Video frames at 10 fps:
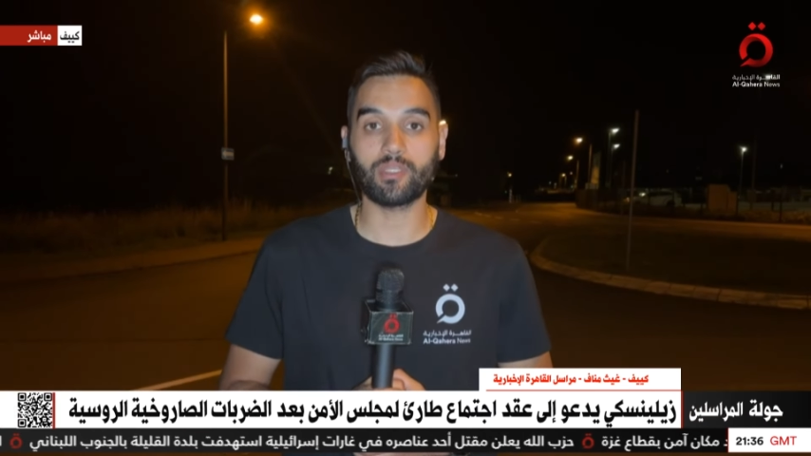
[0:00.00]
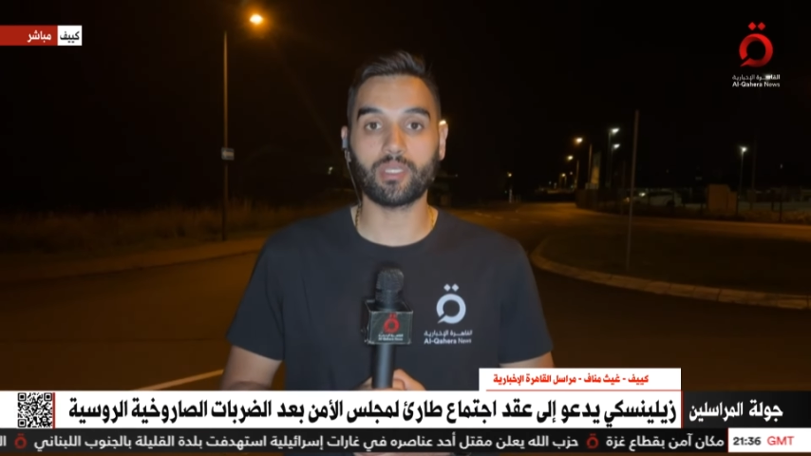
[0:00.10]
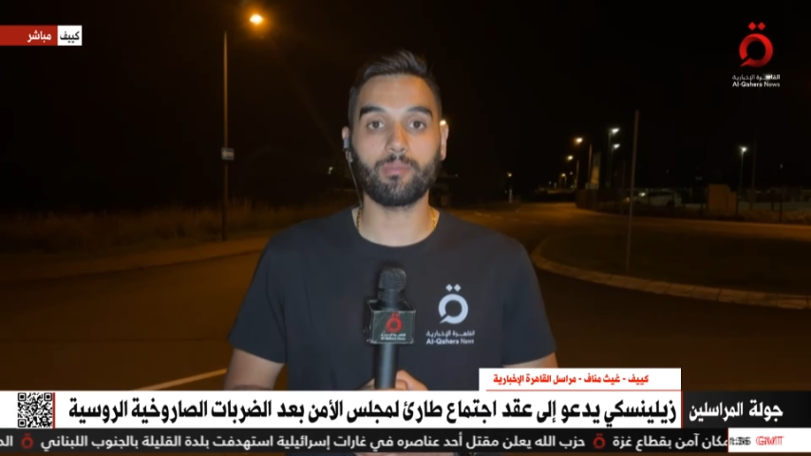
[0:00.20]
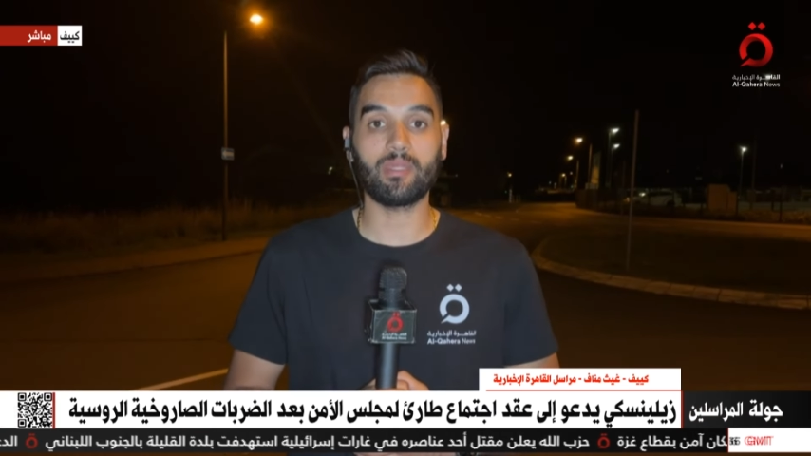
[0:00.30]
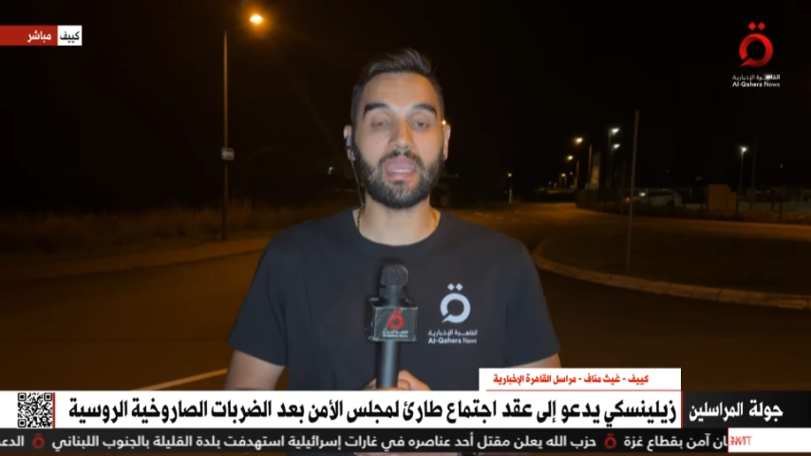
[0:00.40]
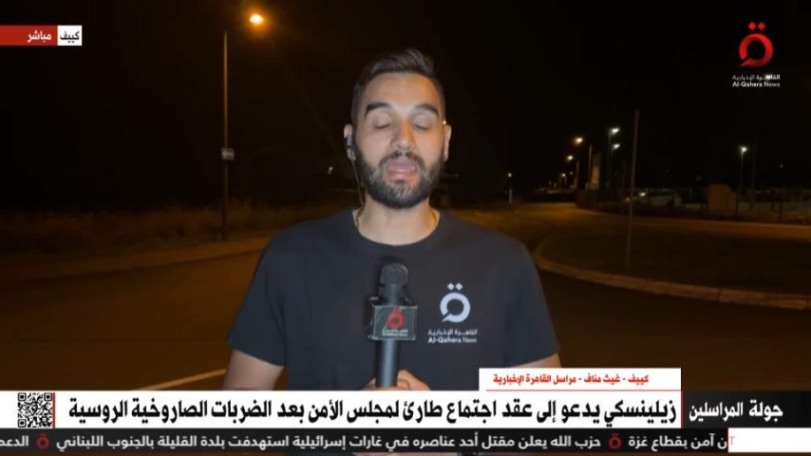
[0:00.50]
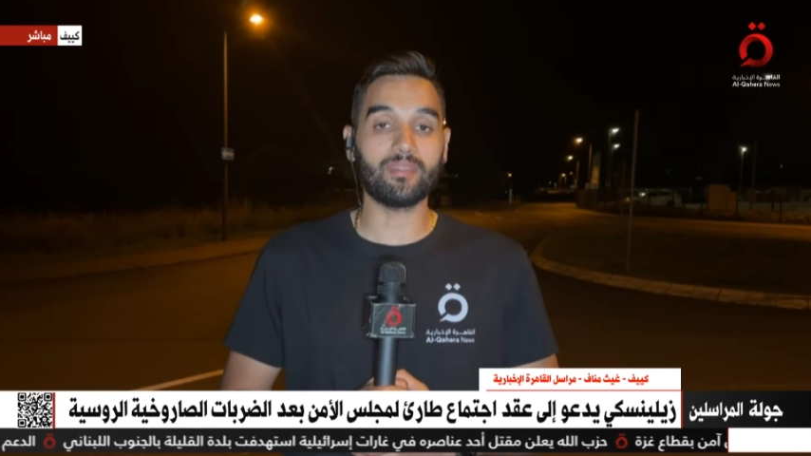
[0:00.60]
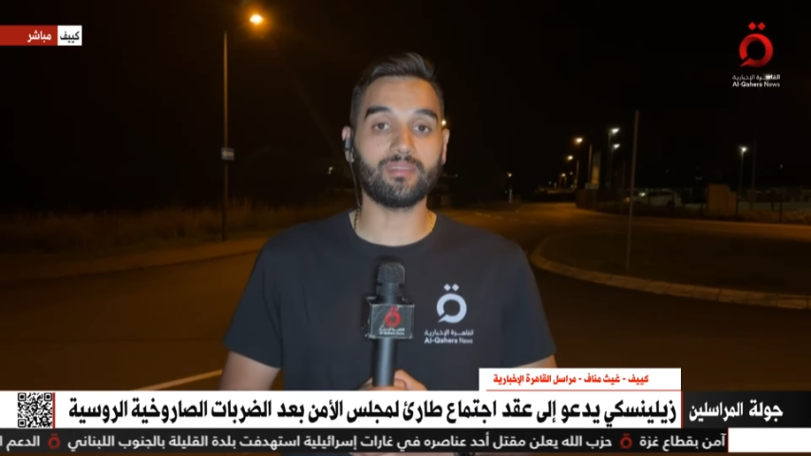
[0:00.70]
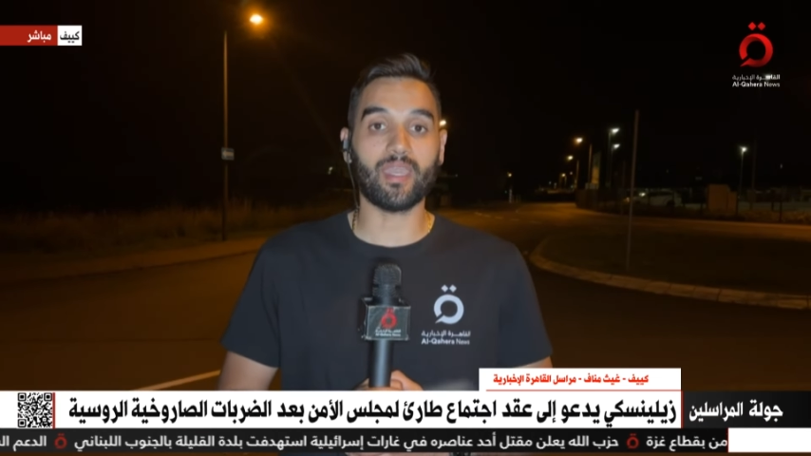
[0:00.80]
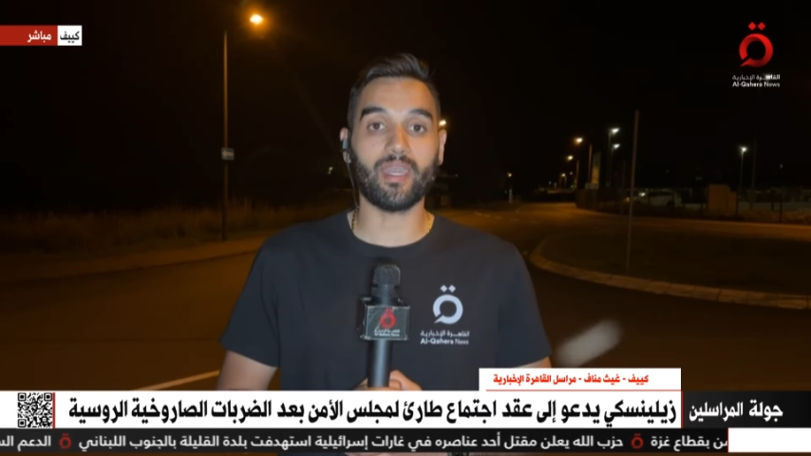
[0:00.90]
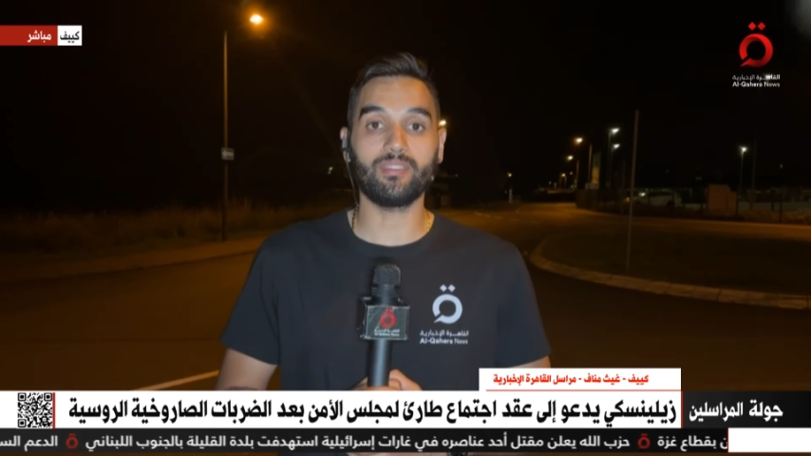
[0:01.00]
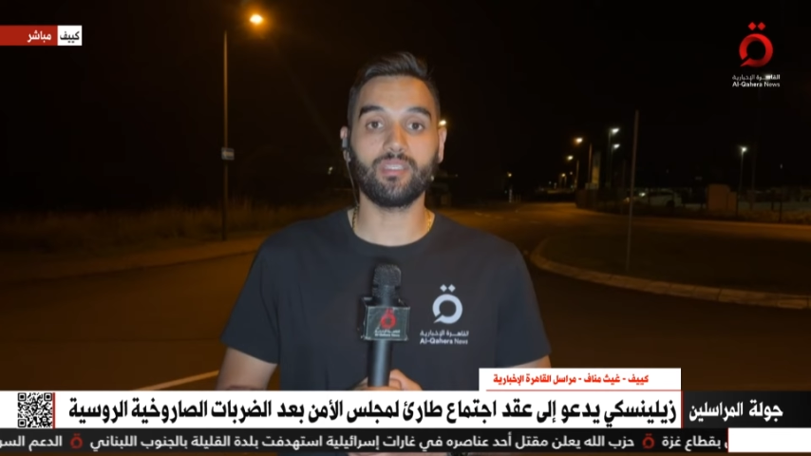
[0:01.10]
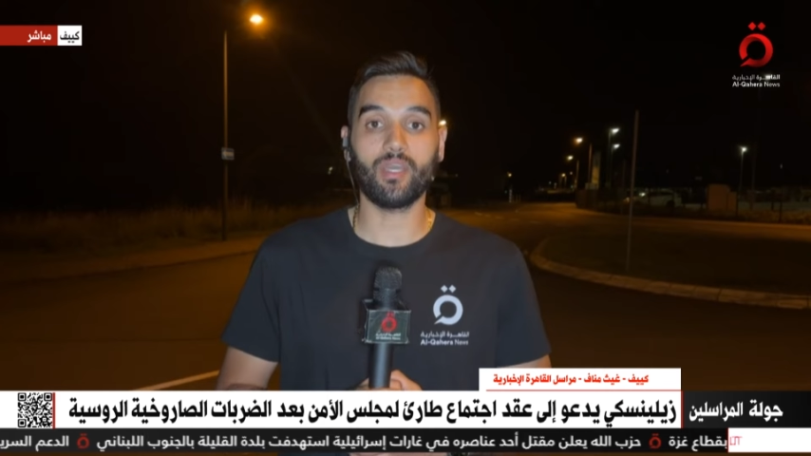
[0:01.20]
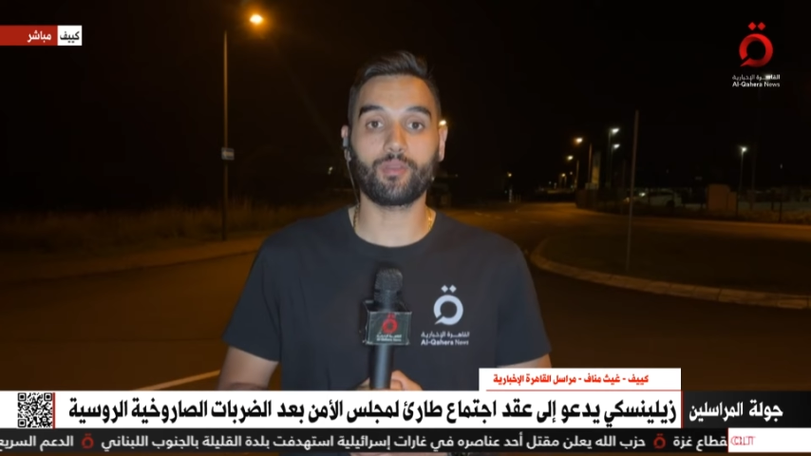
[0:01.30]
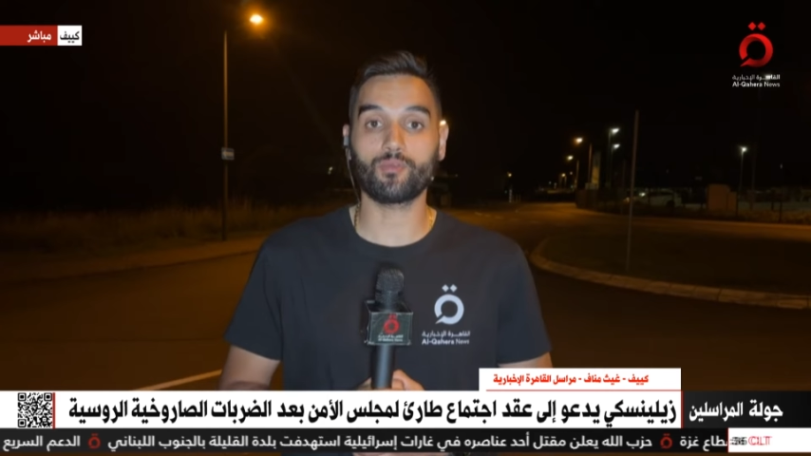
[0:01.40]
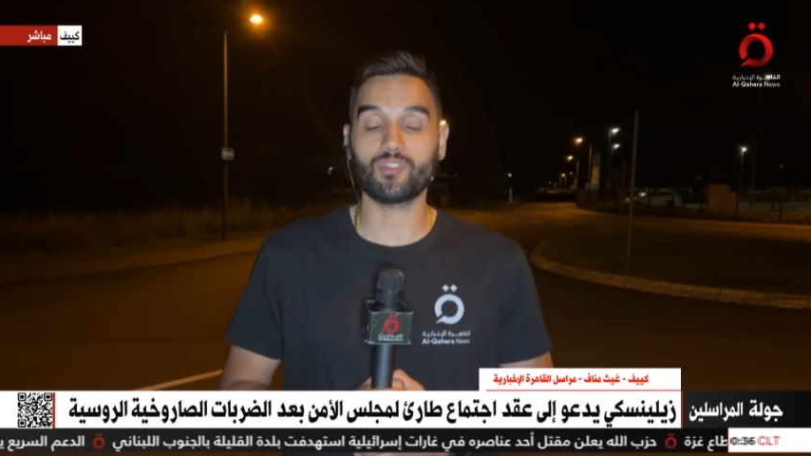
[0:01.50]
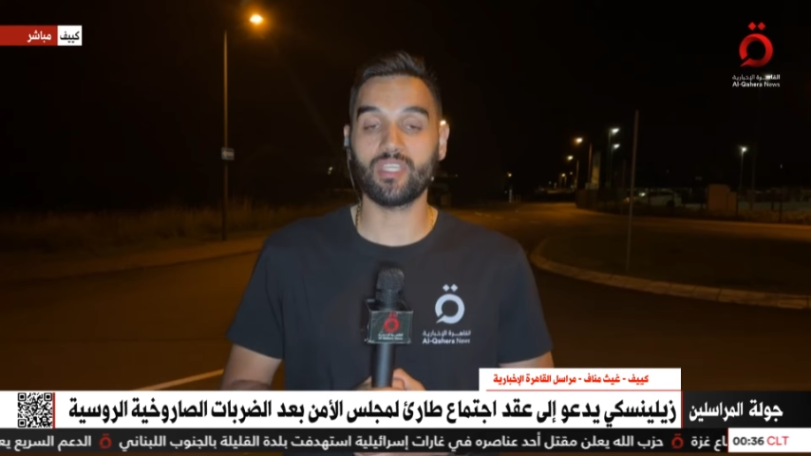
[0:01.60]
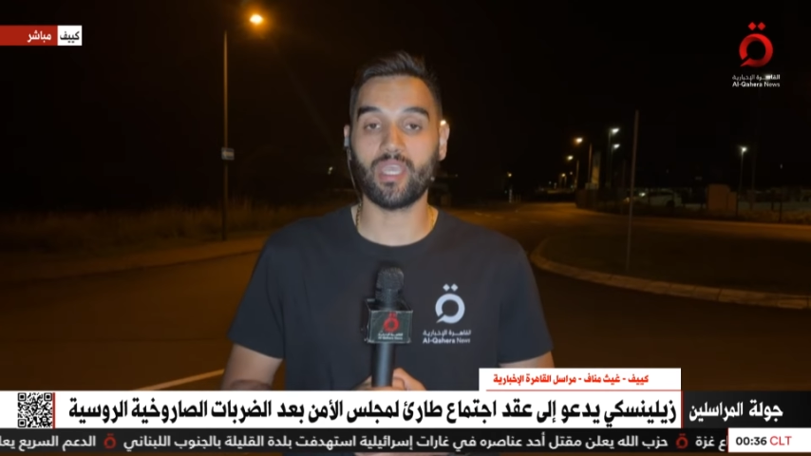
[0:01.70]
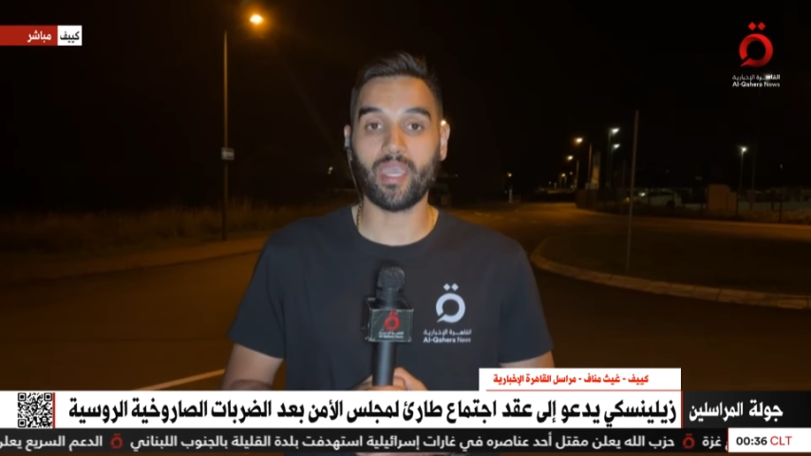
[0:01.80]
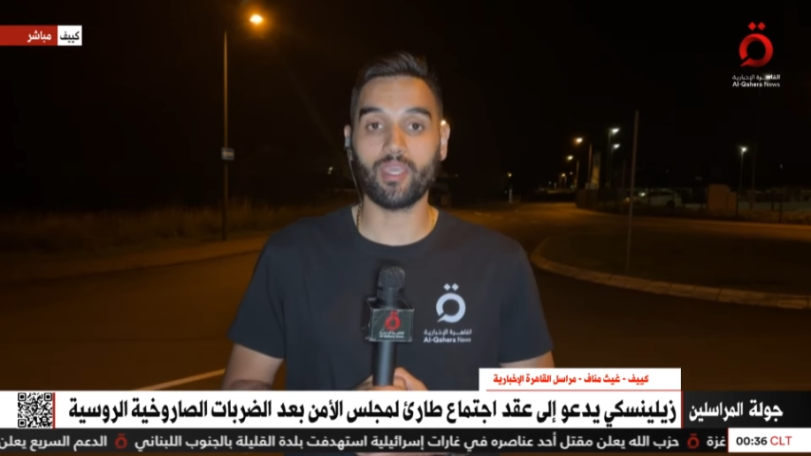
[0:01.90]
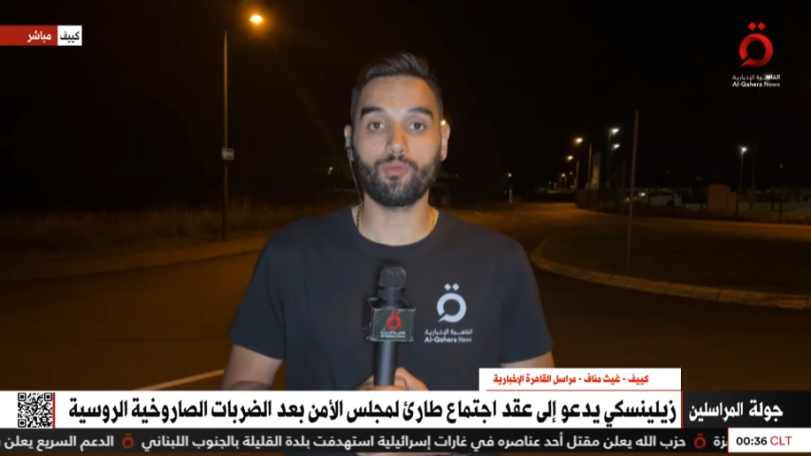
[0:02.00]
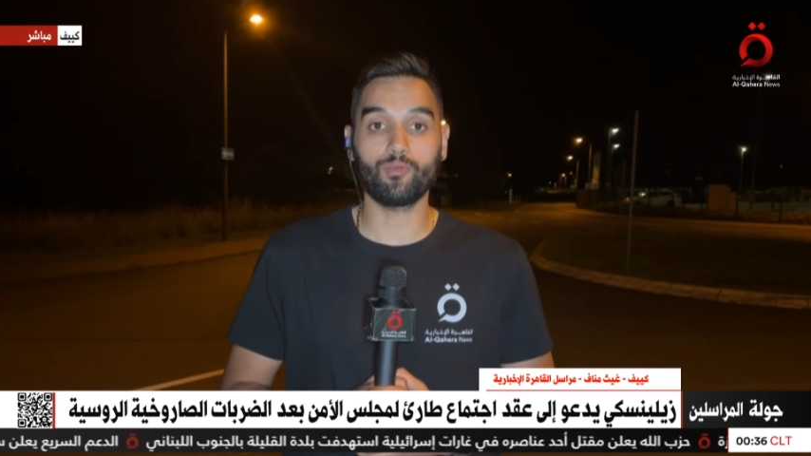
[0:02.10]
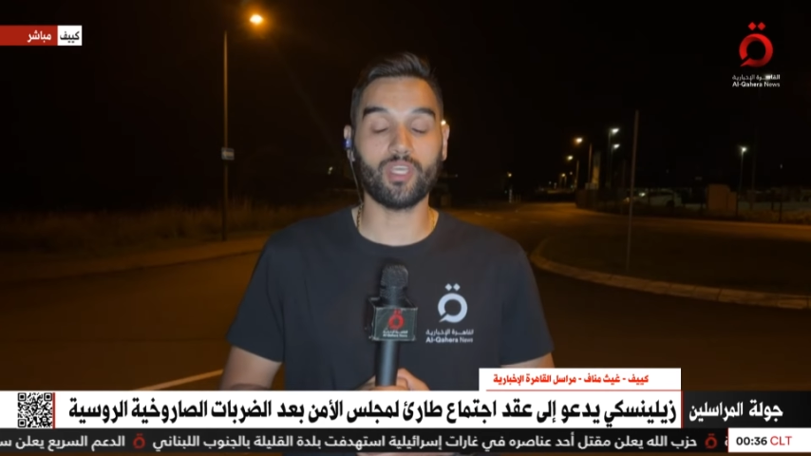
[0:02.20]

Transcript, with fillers: من قبل الاتحاد الروسي حيث